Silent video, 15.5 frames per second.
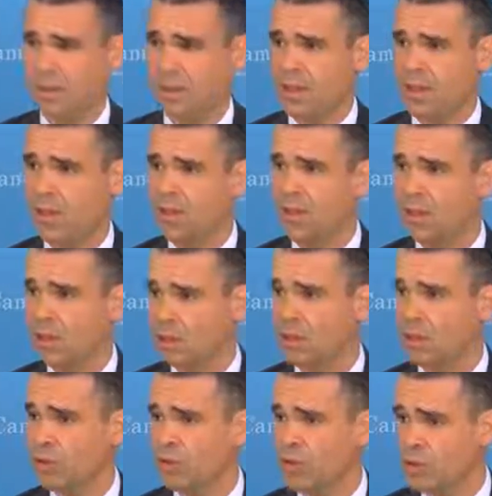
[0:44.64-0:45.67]
de la
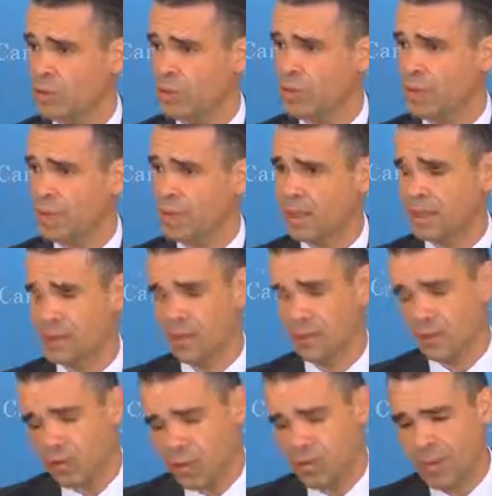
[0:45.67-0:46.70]
mayor forma, de
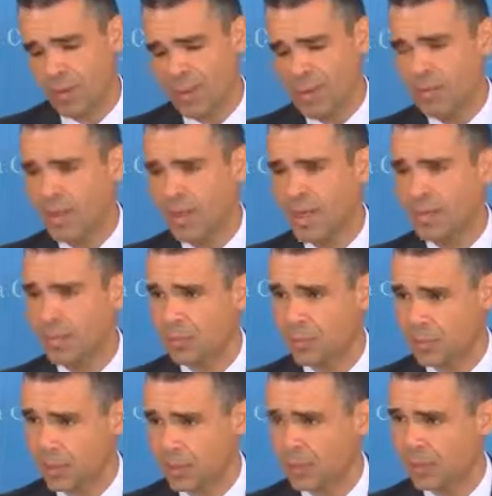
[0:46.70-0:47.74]
la forma más inmediata
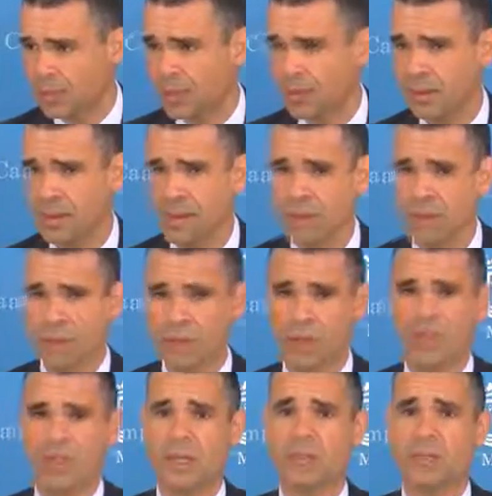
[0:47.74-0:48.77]
posible y
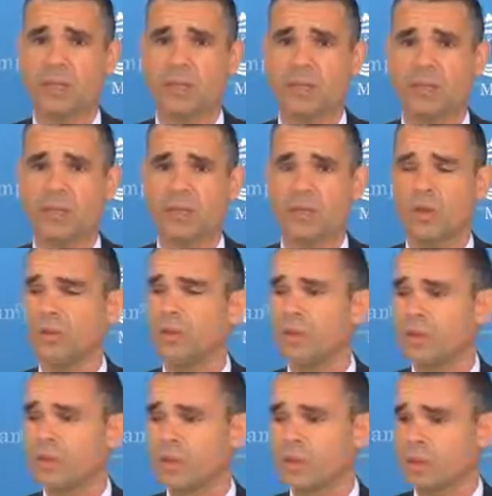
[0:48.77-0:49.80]
con el mayor
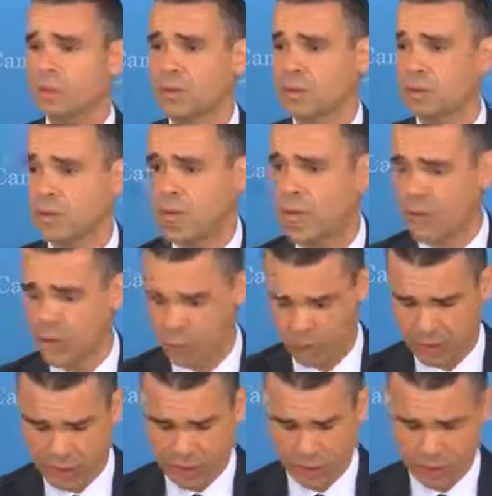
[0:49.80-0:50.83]
compromiso
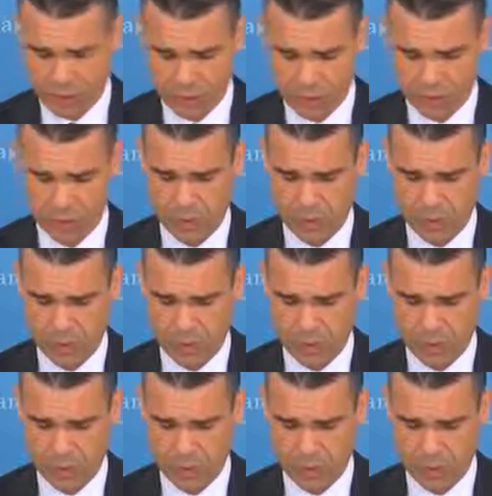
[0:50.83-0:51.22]
adoptado,